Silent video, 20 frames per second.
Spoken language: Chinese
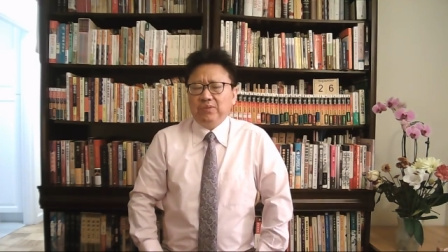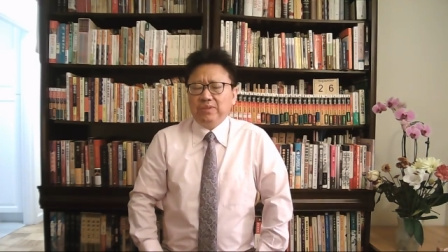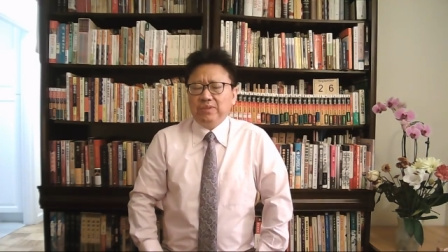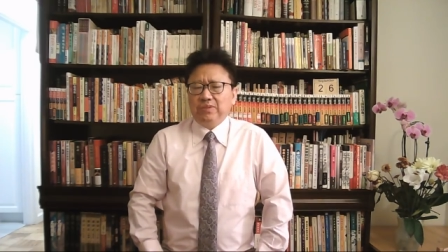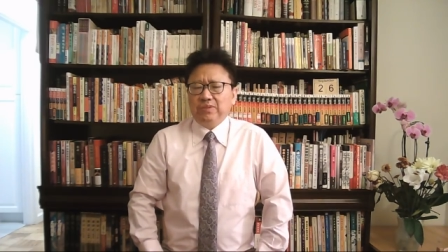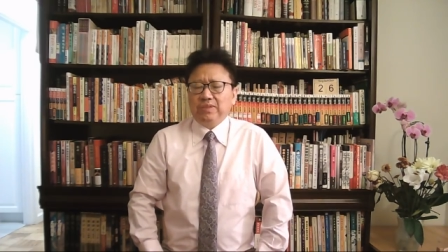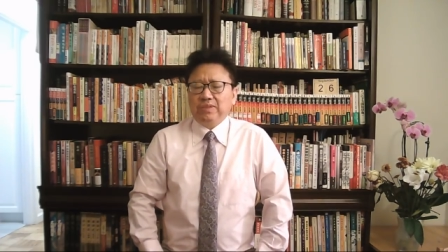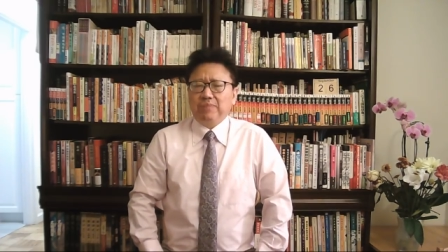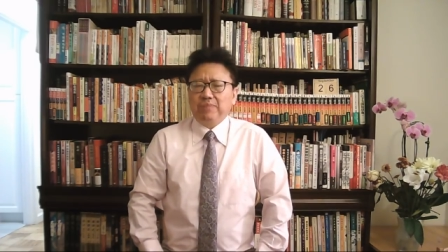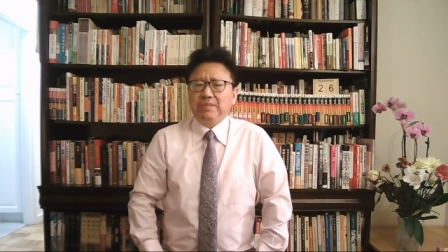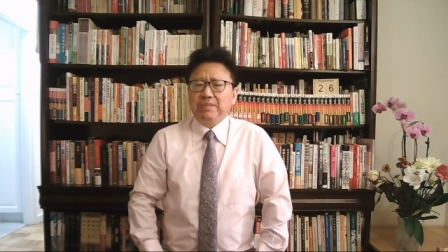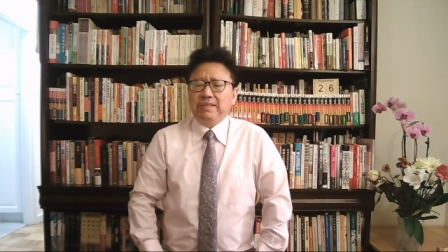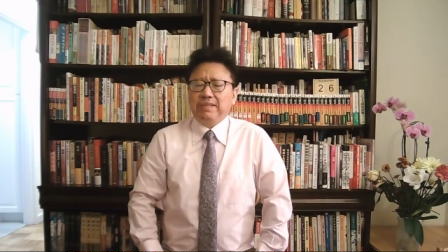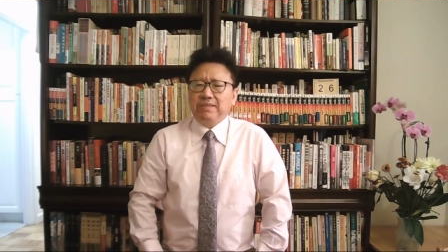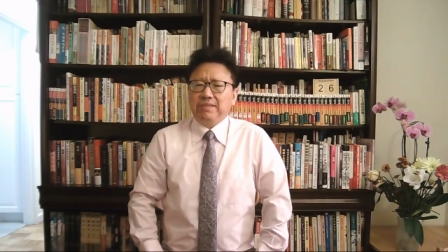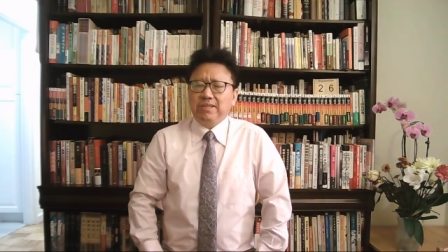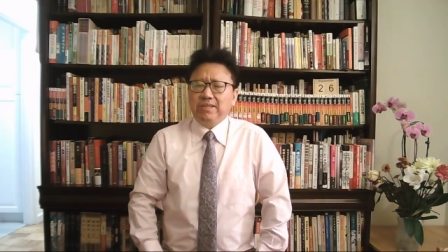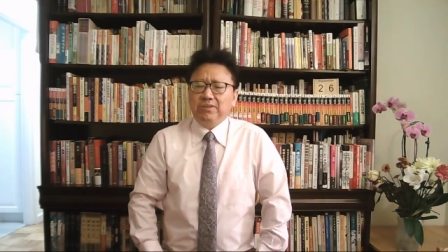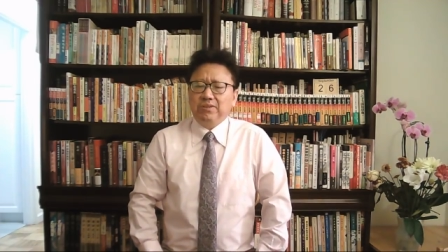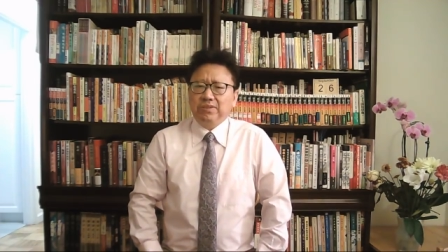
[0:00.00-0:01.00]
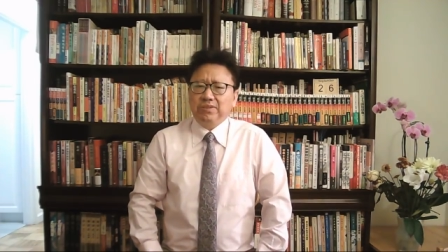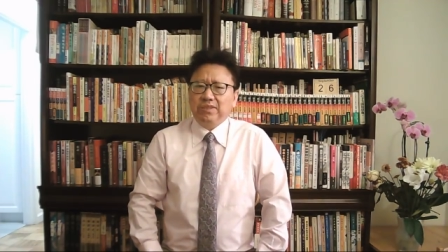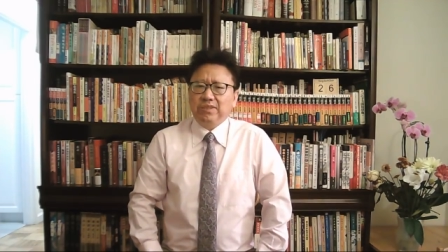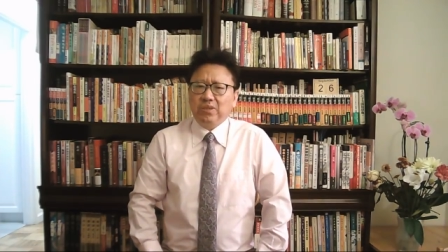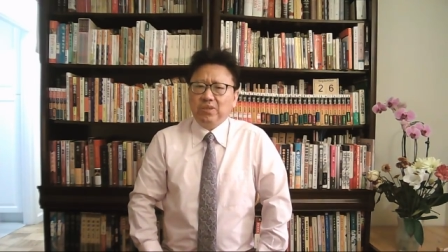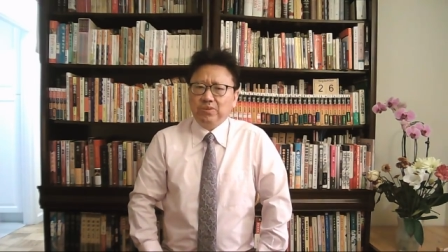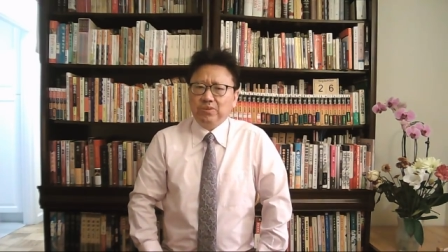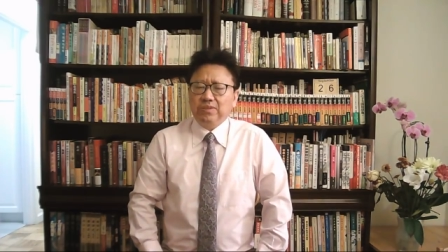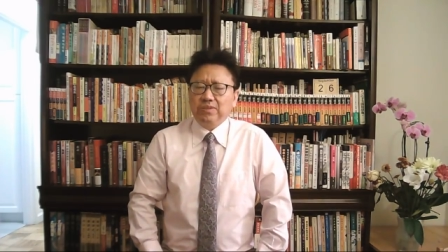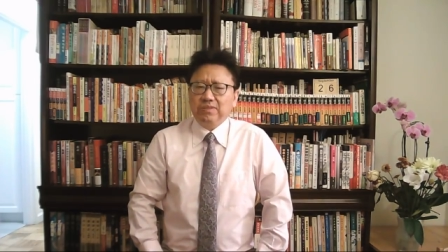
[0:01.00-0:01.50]
或者说他们在这里有
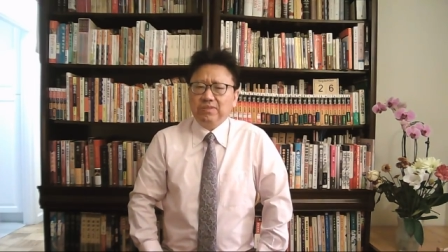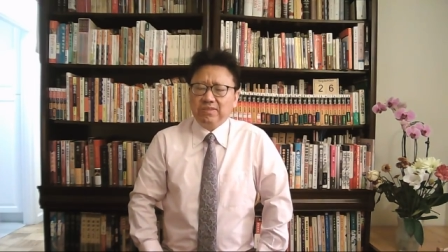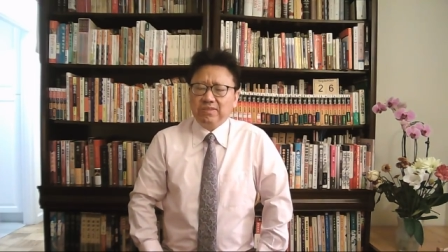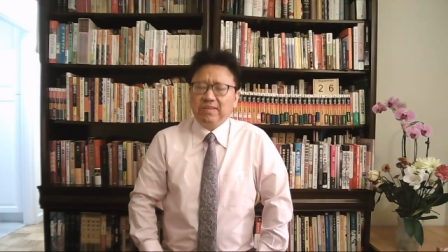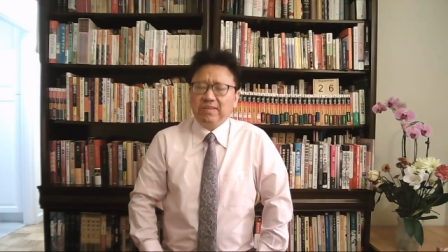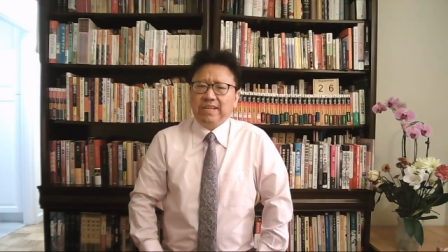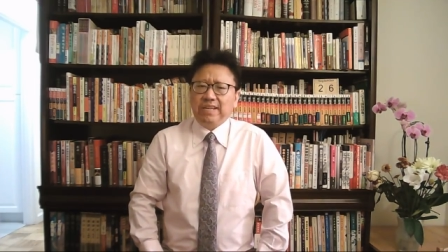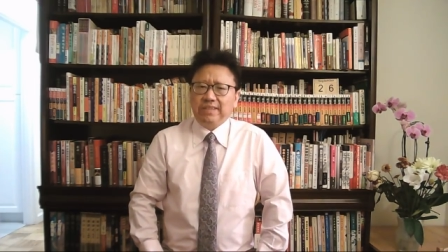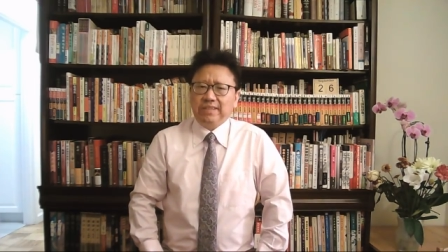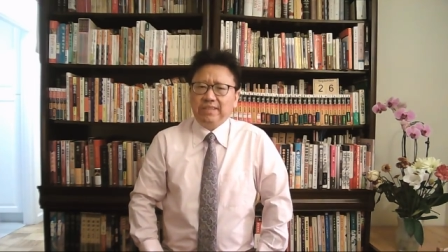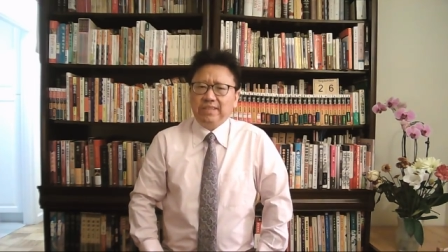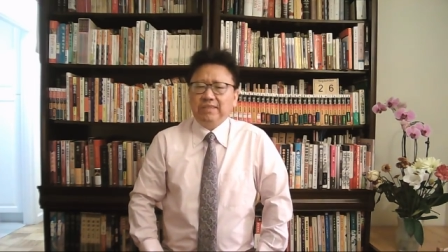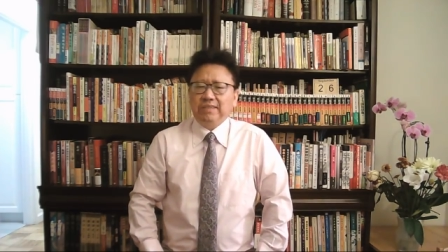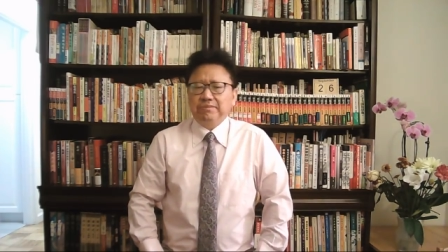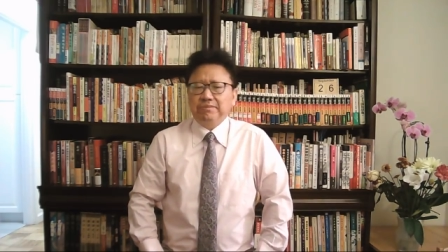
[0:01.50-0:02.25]
投资资产等等。